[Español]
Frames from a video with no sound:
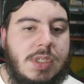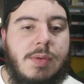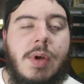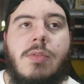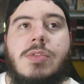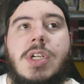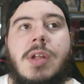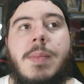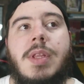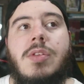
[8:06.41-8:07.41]
Y bueno, un
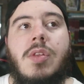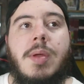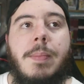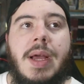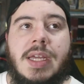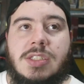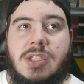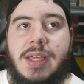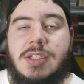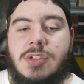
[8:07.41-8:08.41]
segmento de
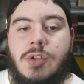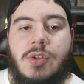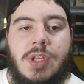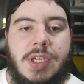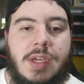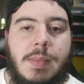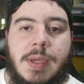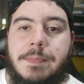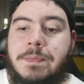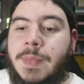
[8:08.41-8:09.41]
backstage donde Jimmy